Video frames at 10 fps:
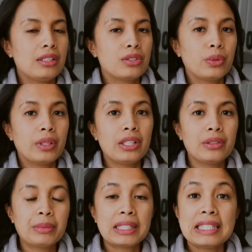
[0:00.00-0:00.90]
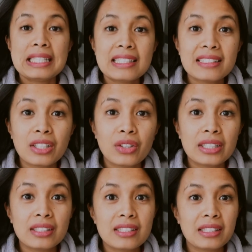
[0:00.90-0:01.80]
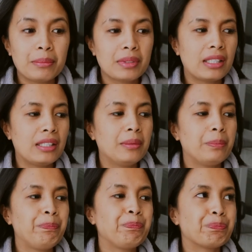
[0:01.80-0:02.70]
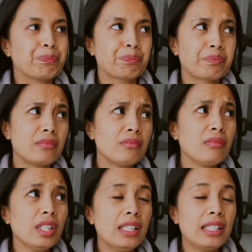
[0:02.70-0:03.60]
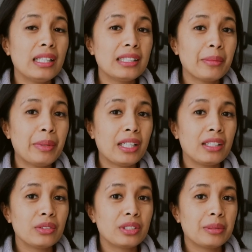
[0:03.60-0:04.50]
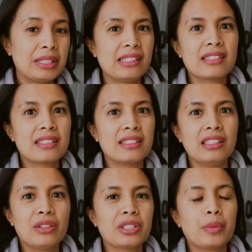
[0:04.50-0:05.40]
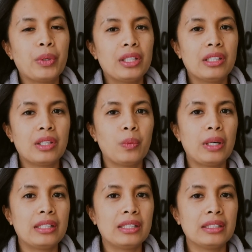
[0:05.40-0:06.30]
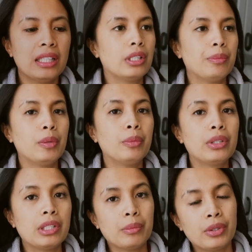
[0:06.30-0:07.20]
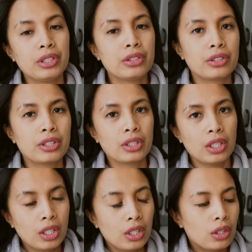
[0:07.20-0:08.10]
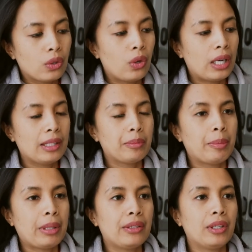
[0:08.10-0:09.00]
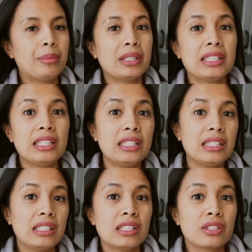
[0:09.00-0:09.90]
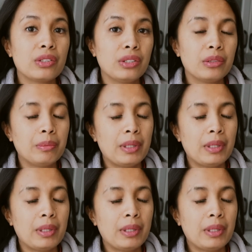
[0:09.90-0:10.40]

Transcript: And so ngayon, maglilinis ako at the same time inaantabayan ako Matias kasi hindi ko siya pwedeng iwanan. I-monitor ko kahit papano habang nililinis ko yung